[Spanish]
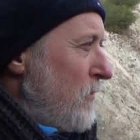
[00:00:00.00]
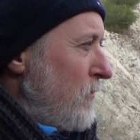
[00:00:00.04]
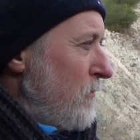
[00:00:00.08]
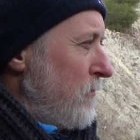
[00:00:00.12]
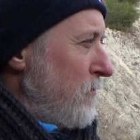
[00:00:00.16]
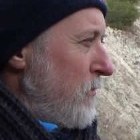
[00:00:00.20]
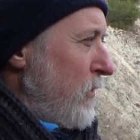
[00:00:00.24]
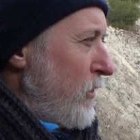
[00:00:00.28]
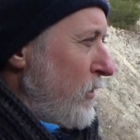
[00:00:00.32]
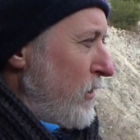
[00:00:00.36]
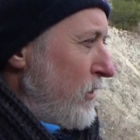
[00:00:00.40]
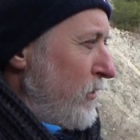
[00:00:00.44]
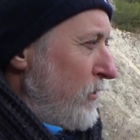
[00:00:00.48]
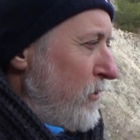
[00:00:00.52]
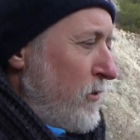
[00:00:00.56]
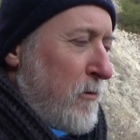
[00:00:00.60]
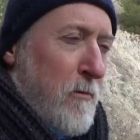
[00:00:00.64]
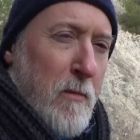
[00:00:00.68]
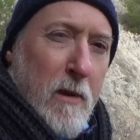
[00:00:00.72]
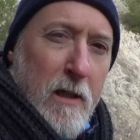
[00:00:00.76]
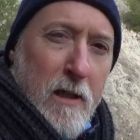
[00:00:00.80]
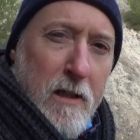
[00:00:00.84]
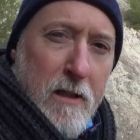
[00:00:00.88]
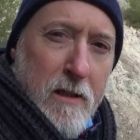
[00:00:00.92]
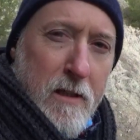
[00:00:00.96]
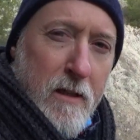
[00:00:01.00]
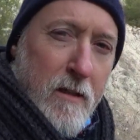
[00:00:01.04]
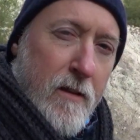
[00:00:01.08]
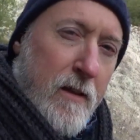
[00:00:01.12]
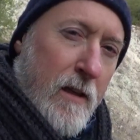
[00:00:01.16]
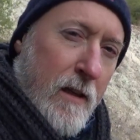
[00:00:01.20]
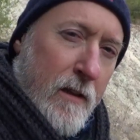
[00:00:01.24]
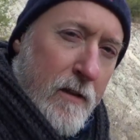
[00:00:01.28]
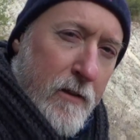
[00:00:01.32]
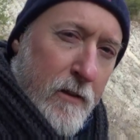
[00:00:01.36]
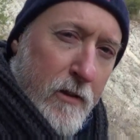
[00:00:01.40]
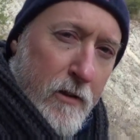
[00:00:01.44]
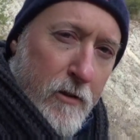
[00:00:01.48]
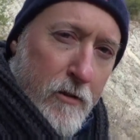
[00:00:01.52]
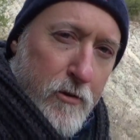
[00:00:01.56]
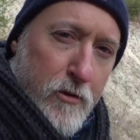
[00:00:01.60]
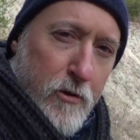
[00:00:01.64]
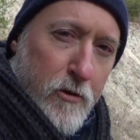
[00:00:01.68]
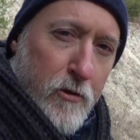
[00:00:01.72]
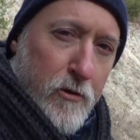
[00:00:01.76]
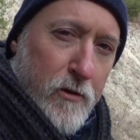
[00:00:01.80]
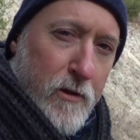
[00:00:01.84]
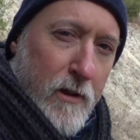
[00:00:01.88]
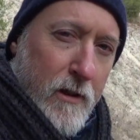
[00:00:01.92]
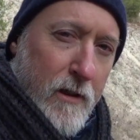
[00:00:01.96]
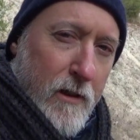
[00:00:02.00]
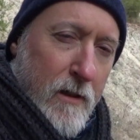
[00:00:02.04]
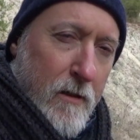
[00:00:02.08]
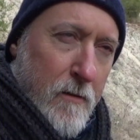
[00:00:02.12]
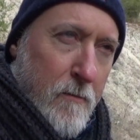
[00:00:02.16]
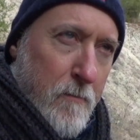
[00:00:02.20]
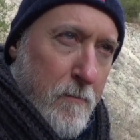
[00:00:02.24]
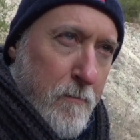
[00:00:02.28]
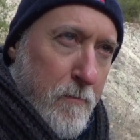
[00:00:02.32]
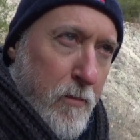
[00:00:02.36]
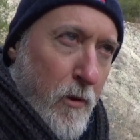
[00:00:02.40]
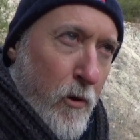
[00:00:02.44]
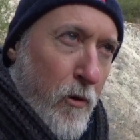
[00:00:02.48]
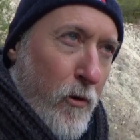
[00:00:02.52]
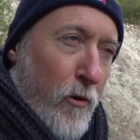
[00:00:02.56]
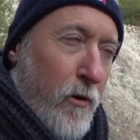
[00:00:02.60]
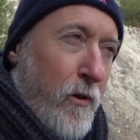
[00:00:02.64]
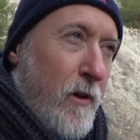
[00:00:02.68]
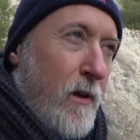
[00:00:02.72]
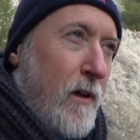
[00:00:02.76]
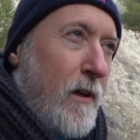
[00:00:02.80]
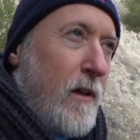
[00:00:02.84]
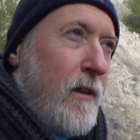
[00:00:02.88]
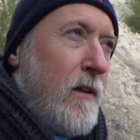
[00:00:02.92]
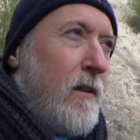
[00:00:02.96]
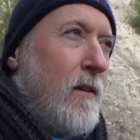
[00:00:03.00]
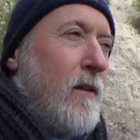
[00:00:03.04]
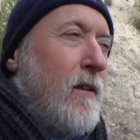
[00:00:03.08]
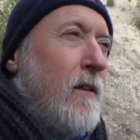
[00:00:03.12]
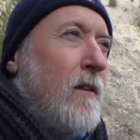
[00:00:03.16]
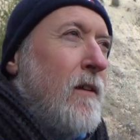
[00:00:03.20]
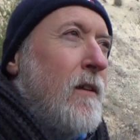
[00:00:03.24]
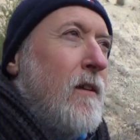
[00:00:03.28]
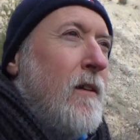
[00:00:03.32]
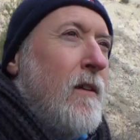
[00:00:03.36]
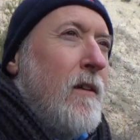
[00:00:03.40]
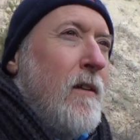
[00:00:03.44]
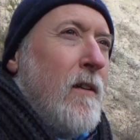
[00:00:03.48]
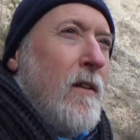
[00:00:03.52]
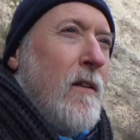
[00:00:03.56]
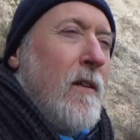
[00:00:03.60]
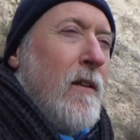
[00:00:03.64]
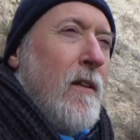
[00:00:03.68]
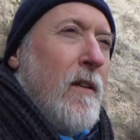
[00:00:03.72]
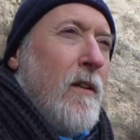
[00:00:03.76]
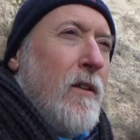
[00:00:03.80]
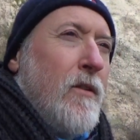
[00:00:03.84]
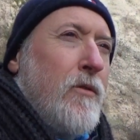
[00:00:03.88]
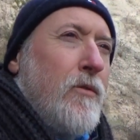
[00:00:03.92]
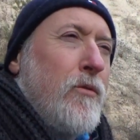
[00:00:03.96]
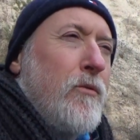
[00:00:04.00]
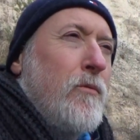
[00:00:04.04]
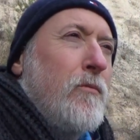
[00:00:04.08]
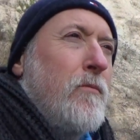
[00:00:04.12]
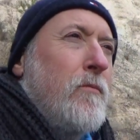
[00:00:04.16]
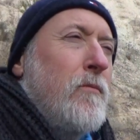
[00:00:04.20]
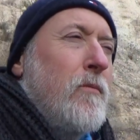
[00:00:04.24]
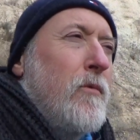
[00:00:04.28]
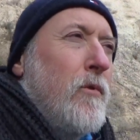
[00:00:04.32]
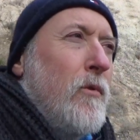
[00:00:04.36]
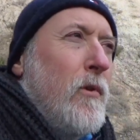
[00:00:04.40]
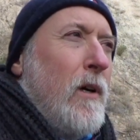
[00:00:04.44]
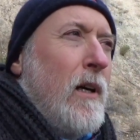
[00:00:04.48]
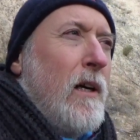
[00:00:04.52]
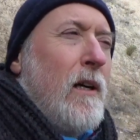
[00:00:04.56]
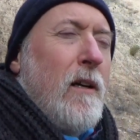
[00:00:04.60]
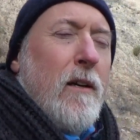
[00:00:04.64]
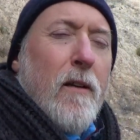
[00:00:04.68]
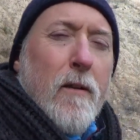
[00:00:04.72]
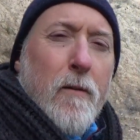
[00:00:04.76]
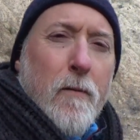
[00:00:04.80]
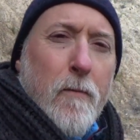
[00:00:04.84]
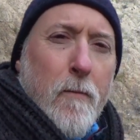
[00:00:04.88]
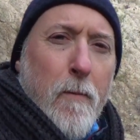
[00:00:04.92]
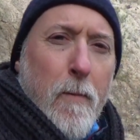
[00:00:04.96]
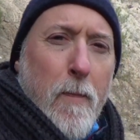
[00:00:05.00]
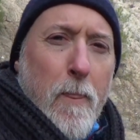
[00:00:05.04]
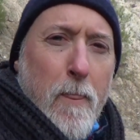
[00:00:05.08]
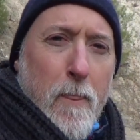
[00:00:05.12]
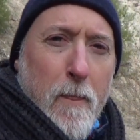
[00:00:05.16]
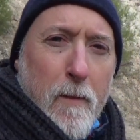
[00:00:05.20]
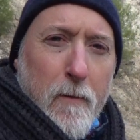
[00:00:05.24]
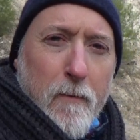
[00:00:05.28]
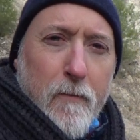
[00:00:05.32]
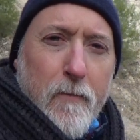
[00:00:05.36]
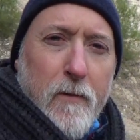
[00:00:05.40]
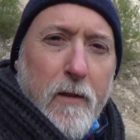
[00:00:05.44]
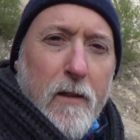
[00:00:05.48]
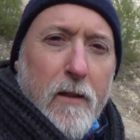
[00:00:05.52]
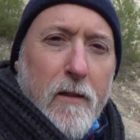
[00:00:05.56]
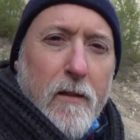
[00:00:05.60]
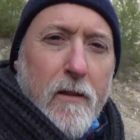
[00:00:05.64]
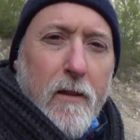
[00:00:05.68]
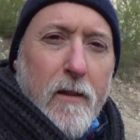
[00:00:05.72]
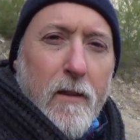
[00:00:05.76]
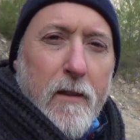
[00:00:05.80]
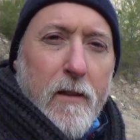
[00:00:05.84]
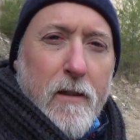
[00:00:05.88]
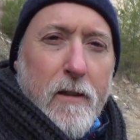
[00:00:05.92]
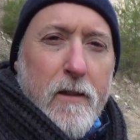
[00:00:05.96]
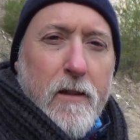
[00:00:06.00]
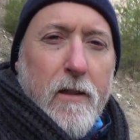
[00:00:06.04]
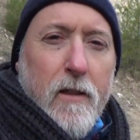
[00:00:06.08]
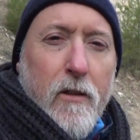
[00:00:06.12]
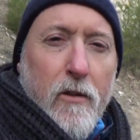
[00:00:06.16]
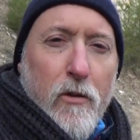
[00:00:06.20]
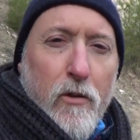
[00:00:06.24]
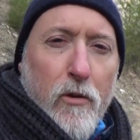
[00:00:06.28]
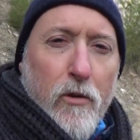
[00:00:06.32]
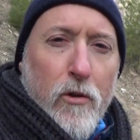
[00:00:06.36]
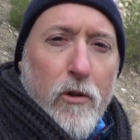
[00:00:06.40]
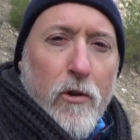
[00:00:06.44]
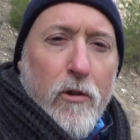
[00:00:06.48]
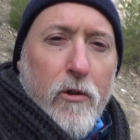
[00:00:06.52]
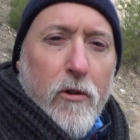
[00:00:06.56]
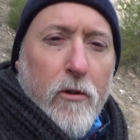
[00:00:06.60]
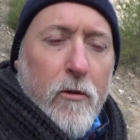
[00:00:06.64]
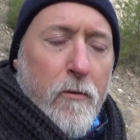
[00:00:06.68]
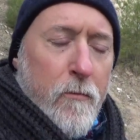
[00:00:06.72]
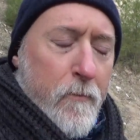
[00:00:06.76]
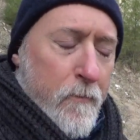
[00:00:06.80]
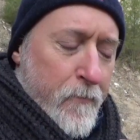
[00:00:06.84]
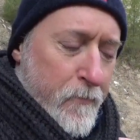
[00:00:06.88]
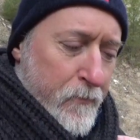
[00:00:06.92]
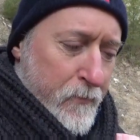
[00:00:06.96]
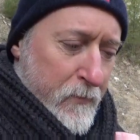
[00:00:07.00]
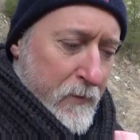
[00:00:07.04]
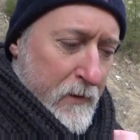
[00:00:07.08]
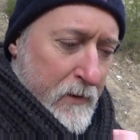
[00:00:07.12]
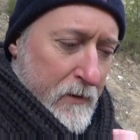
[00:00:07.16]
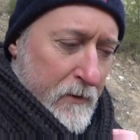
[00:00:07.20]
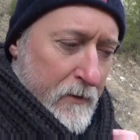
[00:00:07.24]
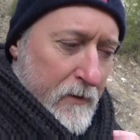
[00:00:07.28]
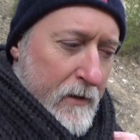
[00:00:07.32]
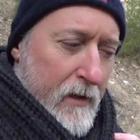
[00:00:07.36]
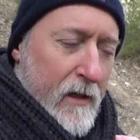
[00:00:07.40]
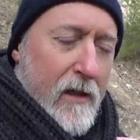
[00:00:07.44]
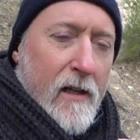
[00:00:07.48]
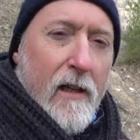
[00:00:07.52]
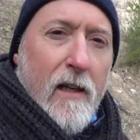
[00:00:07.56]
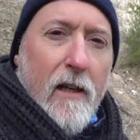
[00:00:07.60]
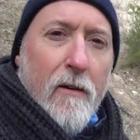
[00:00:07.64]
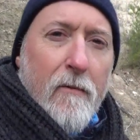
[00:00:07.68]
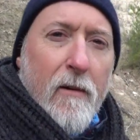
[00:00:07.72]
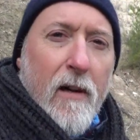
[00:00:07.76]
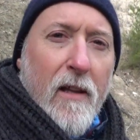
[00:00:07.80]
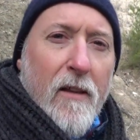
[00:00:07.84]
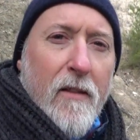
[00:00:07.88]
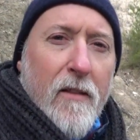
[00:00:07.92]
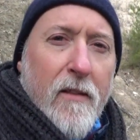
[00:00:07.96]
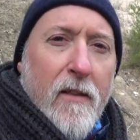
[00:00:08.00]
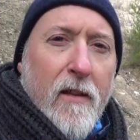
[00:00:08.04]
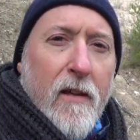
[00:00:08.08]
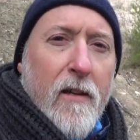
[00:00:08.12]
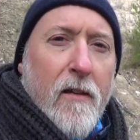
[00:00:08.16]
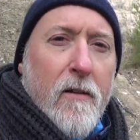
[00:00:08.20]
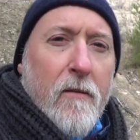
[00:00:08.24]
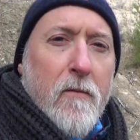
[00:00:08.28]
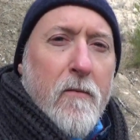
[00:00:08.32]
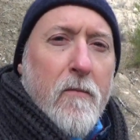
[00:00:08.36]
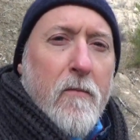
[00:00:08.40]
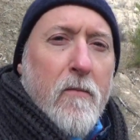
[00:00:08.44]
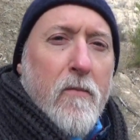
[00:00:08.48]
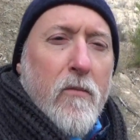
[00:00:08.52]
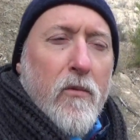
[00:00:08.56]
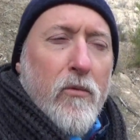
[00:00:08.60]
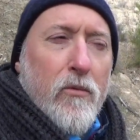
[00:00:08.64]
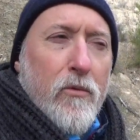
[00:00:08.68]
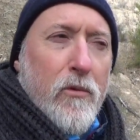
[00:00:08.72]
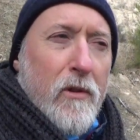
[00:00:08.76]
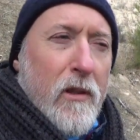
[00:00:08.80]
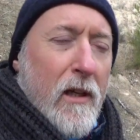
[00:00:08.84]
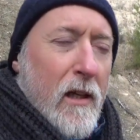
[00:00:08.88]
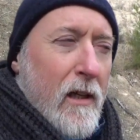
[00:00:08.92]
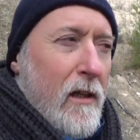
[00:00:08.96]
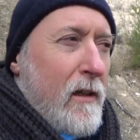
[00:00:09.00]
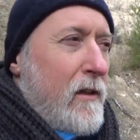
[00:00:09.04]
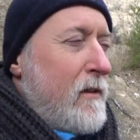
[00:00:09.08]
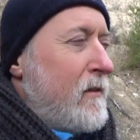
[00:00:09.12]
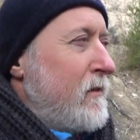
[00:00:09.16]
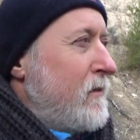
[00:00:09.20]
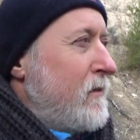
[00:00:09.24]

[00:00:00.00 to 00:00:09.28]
un poquito más adelante, os contaré por qué es un lugar de interés geológico de relevancia mundial.